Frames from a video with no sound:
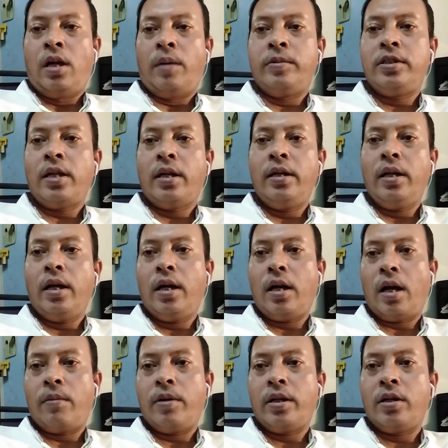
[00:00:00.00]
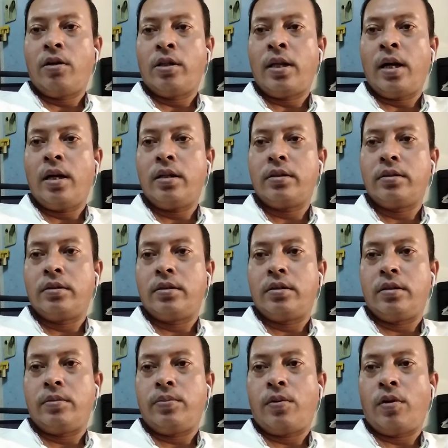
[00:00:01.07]
আমি জানি না আমার এই কথা
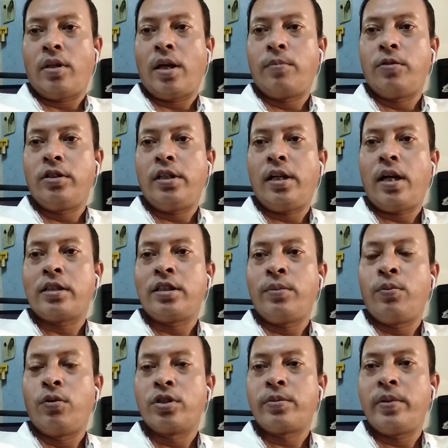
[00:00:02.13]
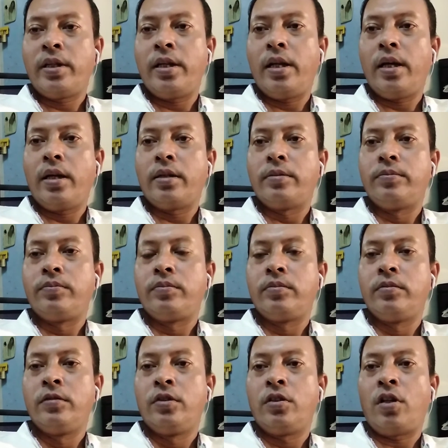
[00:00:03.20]
প্রধানমন্ত্রীর কাছে পৌঁছবে কিনা
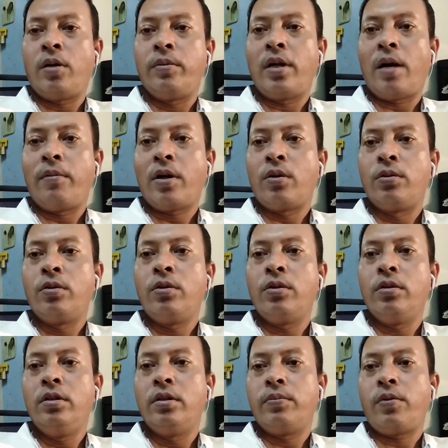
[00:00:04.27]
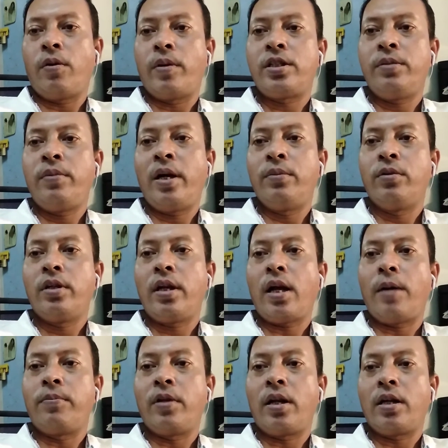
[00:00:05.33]
তবে আমার অনুরোধ প্রবাসী ভাই
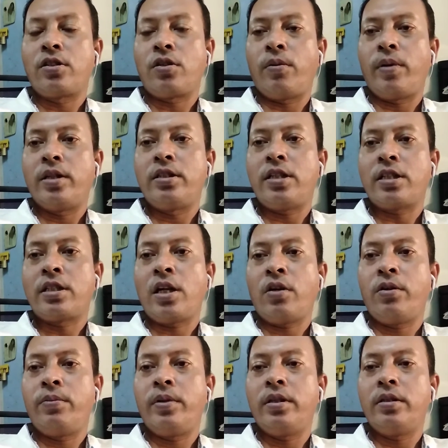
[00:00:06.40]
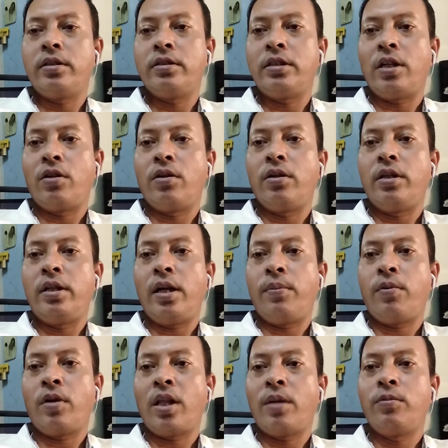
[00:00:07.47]
বোনেরা আপনারা সবাই চেষ্টা করবেন যেন এটা
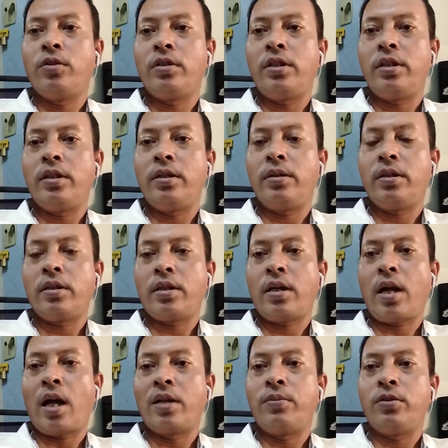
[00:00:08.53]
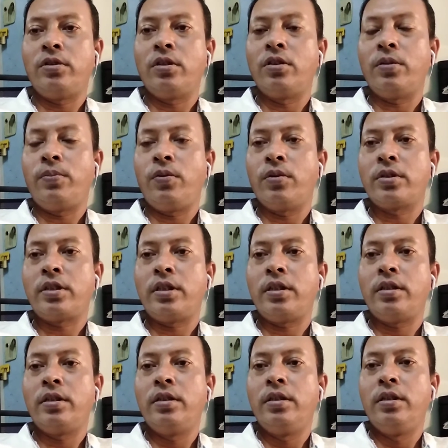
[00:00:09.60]
প্রধানমন্ত্রীর কানে পর্যন্ত পৌঁছে
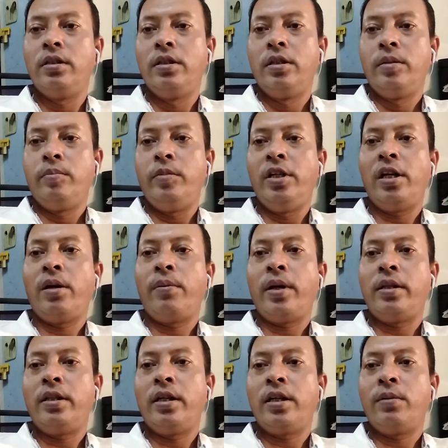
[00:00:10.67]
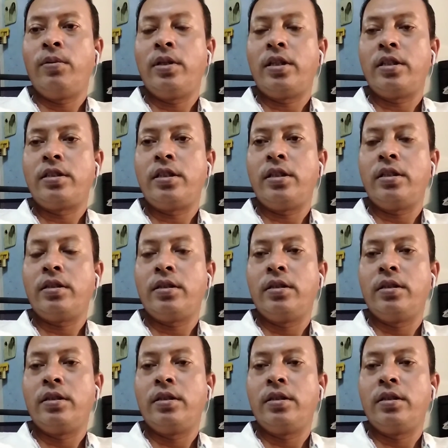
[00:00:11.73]
মিডিয়া ভাইদেরকে বলতেছি